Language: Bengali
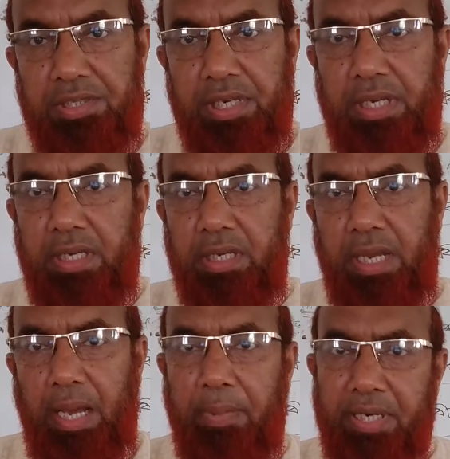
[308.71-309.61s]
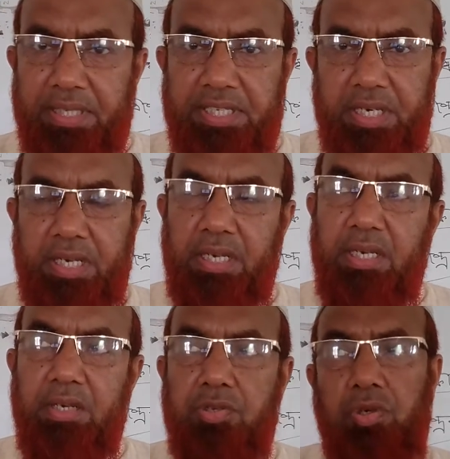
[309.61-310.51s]
তিনি আবার দেশে
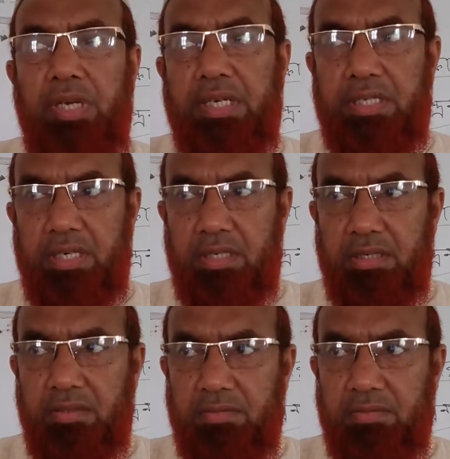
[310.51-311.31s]
চলে আসেন